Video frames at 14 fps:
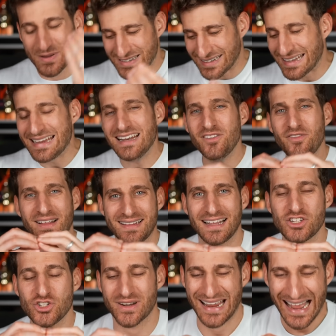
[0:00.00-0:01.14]
Pensate, il
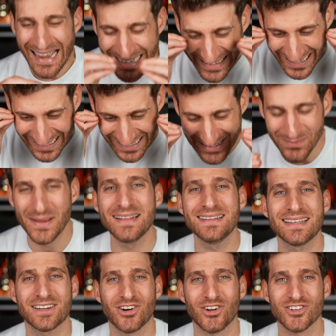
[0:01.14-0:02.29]
vantaggio che ha è
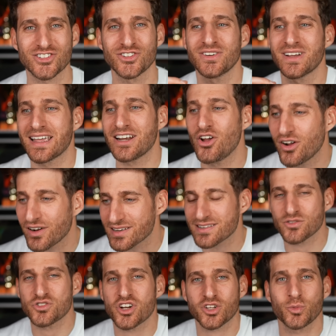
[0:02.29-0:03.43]
talmente grosso che Norris a un
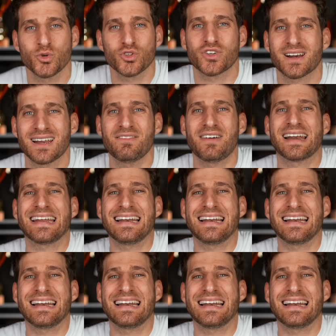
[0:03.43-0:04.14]
certo punto arriva a